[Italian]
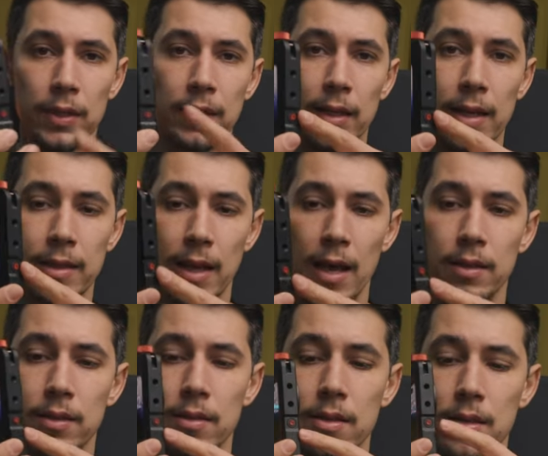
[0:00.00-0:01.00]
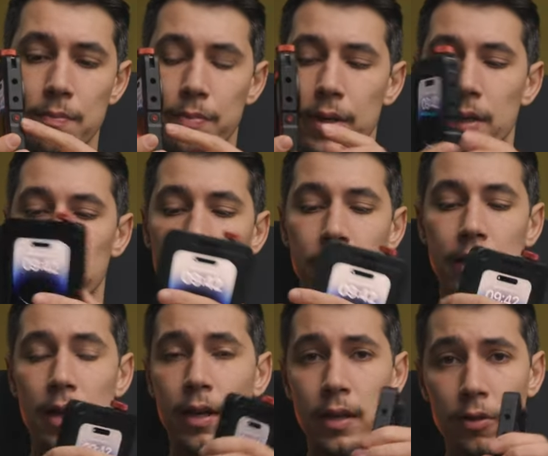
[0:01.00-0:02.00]
eh, i tre tasti per
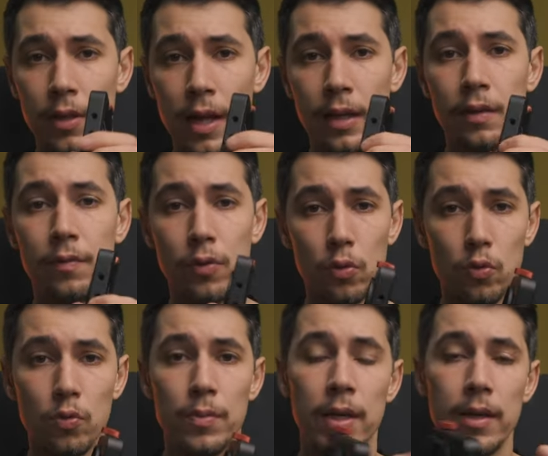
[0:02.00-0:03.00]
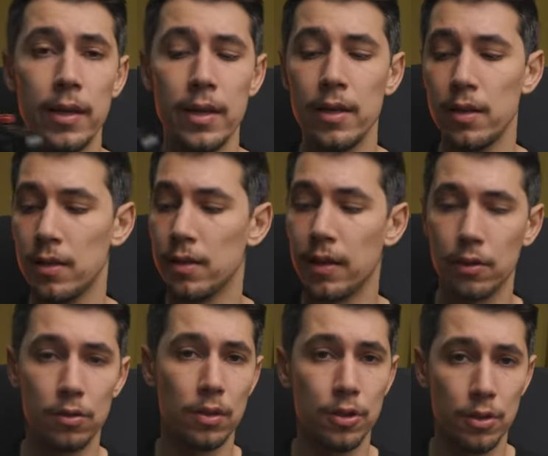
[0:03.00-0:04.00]
andare a regolare il volume e il
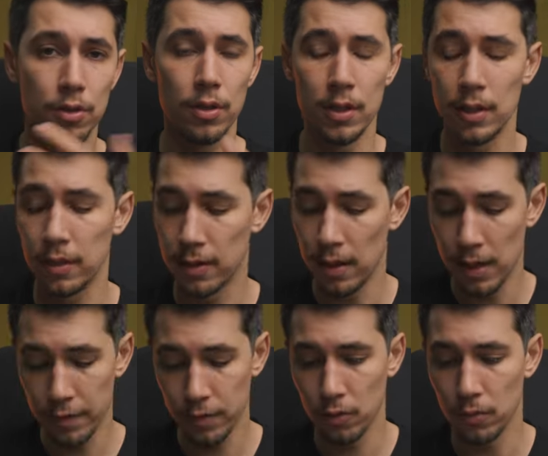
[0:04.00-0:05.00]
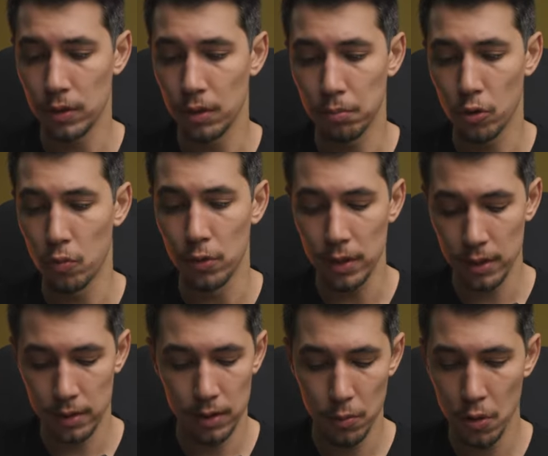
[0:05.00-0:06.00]
tasto d'accensione del telefono, quindi
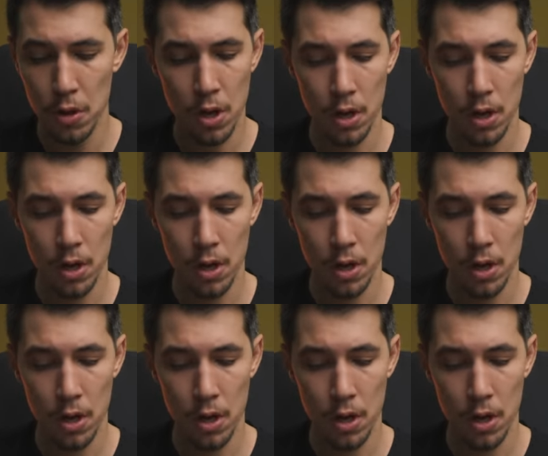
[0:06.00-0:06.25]
comodissimo.